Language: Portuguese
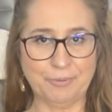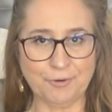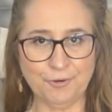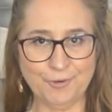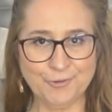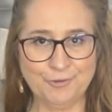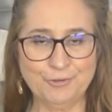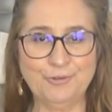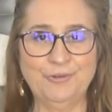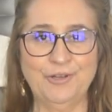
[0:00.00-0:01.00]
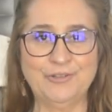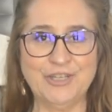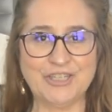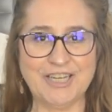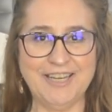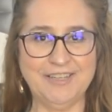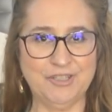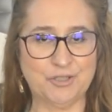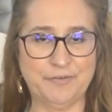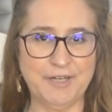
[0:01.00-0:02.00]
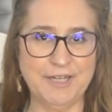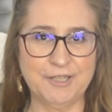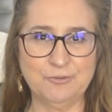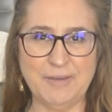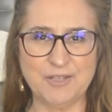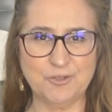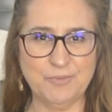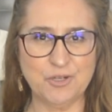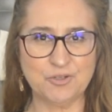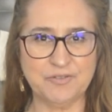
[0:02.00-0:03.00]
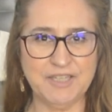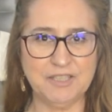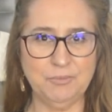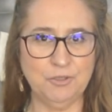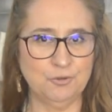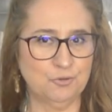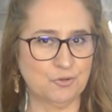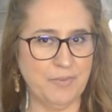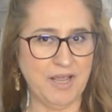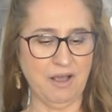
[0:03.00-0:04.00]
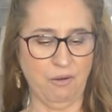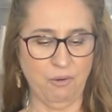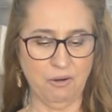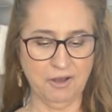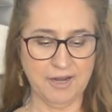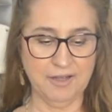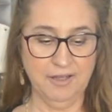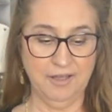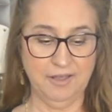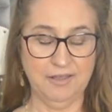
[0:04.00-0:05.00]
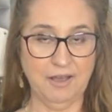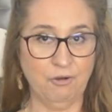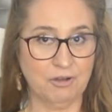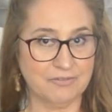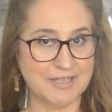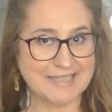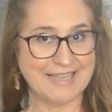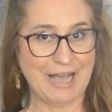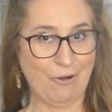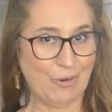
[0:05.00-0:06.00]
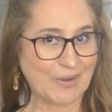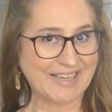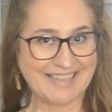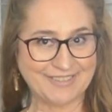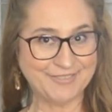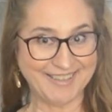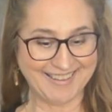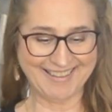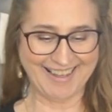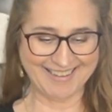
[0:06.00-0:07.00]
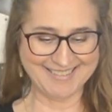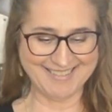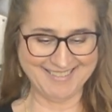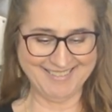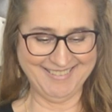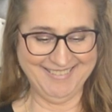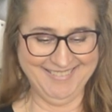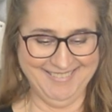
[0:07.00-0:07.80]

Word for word: pronto, eu deixei esfriando mais ou menos 20 minutos, meia hora. E agora vai ser a hora da verdade.